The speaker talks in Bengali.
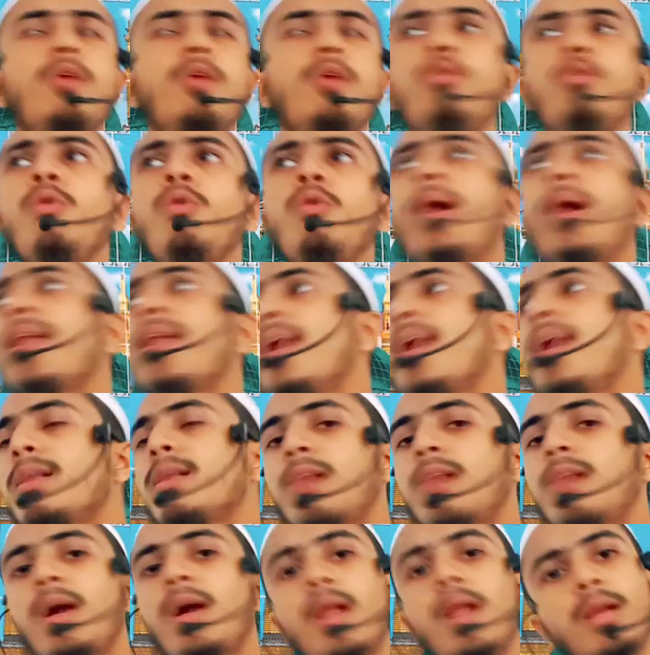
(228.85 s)
এগুলো আল্লাহ
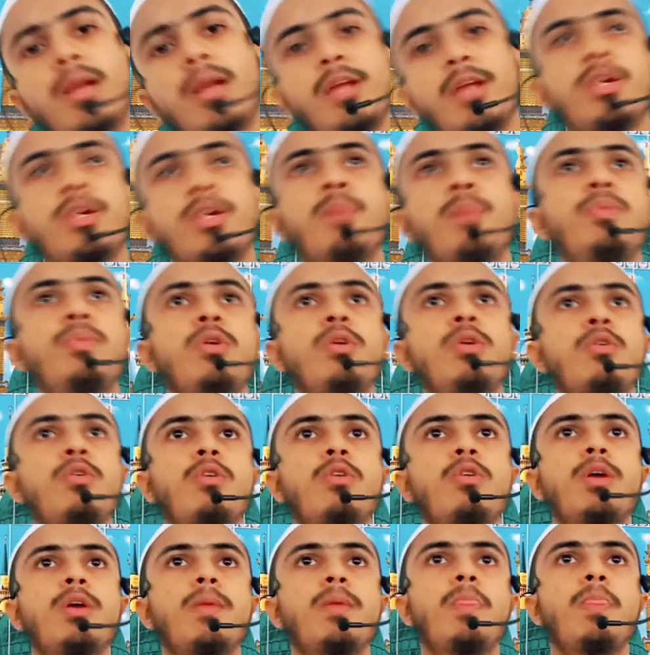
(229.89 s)
তালার কাছে প্রিয়
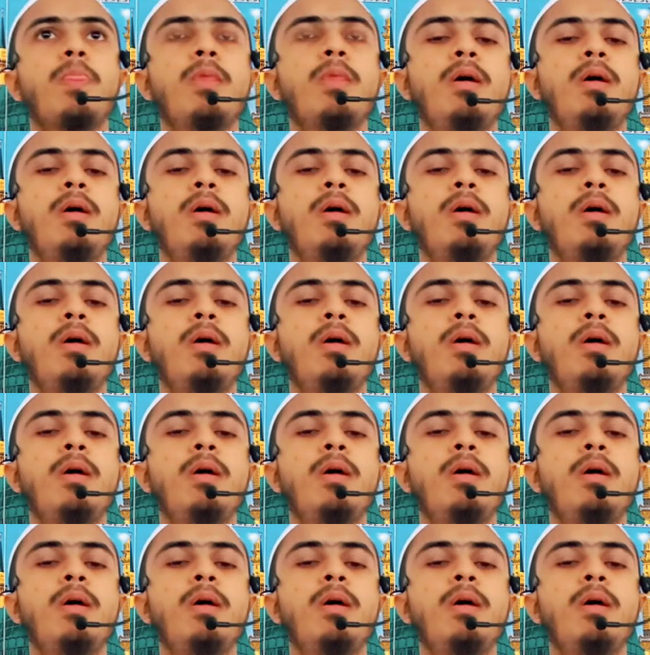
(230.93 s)
নয়